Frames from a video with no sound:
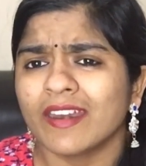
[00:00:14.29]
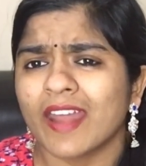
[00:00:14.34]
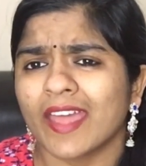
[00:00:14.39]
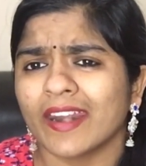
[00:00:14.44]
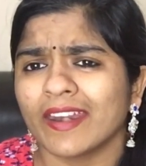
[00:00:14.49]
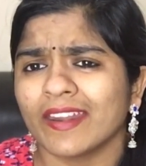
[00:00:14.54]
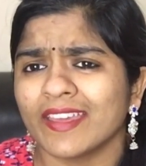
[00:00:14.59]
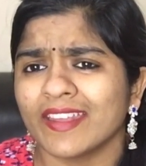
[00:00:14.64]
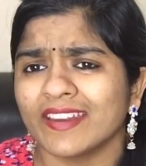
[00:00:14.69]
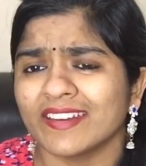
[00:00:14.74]

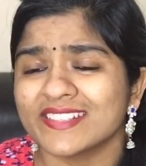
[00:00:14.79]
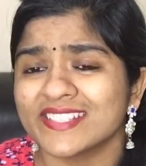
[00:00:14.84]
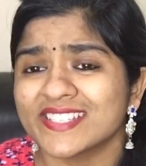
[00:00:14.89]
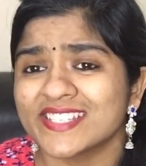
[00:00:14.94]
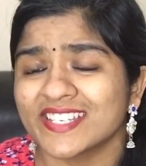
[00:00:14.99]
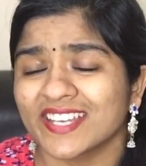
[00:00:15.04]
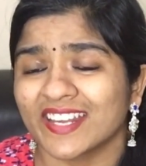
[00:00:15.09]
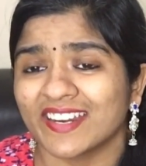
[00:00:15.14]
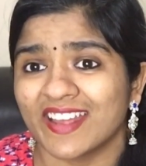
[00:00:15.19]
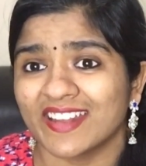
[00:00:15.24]
நிறைய
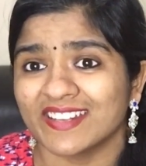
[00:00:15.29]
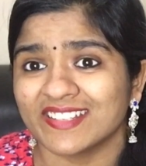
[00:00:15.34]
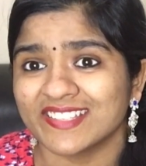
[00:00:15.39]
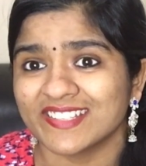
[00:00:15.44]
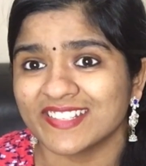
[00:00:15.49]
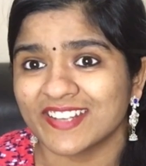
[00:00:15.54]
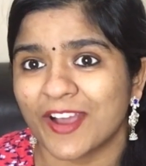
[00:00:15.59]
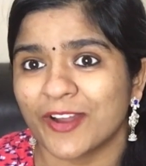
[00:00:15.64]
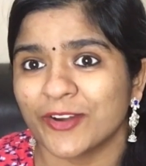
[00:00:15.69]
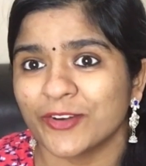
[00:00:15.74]
இன்ட்ரெஸ்டிங்கான
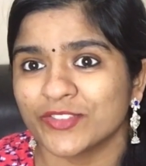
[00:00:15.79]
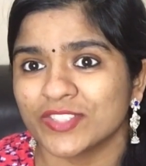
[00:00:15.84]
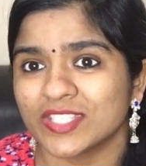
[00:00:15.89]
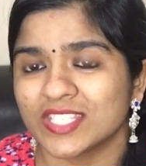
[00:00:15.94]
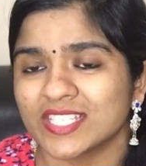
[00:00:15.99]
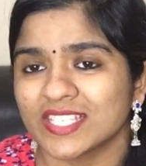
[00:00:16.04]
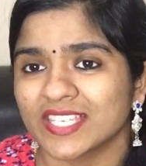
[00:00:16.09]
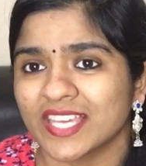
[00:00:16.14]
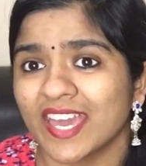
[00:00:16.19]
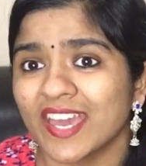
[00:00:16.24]
ஆன்சர் நானும்
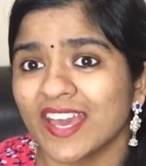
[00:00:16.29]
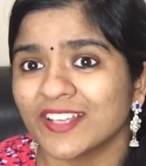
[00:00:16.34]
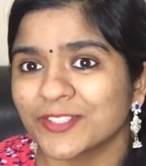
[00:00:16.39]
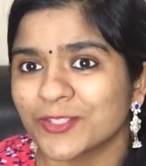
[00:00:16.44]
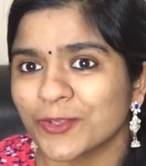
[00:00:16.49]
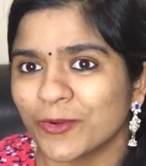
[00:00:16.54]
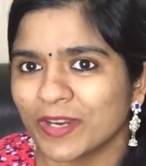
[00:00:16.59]
வச்சுருக்கேன்